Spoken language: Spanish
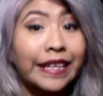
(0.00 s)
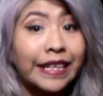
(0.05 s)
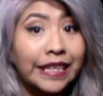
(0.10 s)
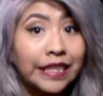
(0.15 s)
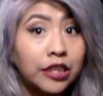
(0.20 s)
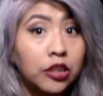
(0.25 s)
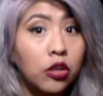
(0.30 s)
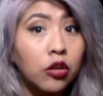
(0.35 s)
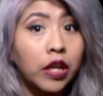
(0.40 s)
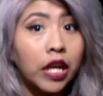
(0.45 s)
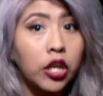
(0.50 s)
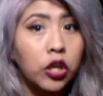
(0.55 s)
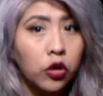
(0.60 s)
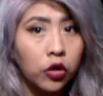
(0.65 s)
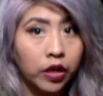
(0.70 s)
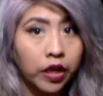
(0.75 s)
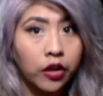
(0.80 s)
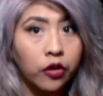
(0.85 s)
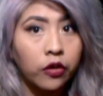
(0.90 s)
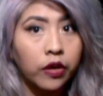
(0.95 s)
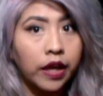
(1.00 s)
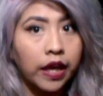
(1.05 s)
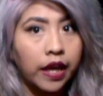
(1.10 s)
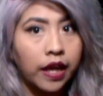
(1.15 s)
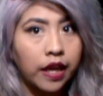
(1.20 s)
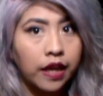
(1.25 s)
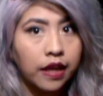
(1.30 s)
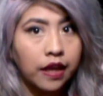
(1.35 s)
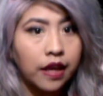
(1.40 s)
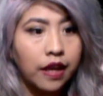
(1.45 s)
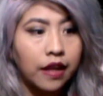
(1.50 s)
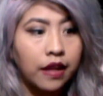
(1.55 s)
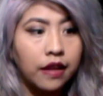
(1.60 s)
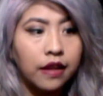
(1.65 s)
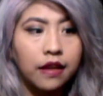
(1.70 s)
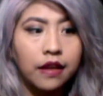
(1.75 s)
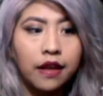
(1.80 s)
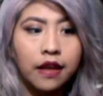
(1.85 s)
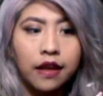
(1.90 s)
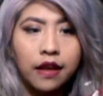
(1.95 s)
¿Qué es lo que yo creo que el,
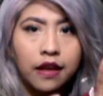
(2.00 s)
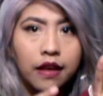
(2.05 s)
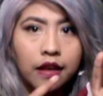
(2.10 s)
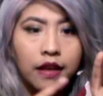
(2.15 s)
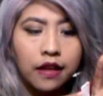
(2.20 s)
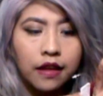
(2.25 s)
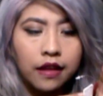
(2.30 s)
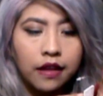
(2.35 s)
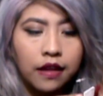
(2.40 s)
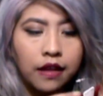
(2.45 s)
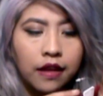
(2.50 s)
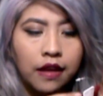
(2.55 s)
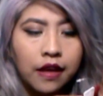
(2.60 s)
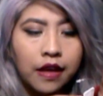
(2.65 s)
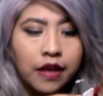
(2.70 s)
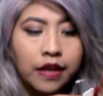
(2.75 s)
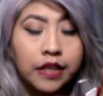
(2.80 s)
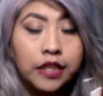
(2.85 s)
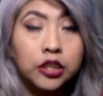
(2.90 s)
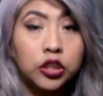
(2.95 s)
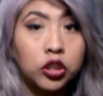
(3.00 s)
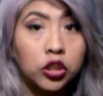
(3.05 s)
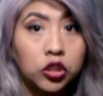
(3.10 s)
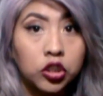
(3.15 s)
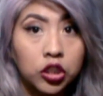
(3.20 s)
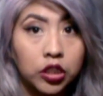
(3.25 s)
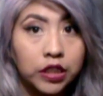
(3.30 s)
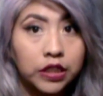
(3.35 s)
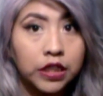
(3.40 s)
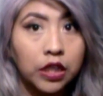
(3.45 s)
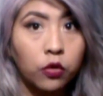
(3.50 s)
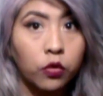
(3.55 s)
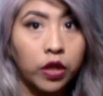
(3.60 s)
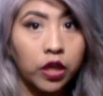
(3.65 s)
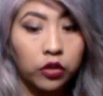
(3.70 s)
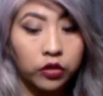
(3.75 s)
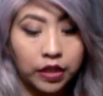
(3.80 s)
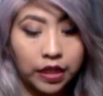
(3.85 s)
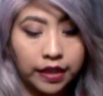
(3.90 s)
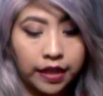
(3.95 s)
el instrucciones de
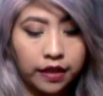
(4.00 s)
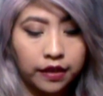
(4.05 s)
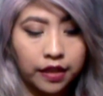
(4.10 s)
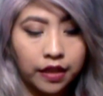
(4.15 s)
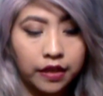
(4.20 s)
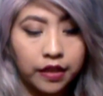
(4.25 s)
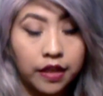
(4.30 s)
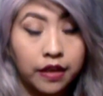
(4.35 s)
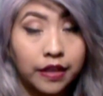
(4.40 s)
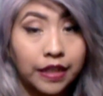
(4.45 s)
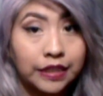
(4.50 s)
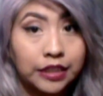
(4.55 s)
cuidado te da a entender?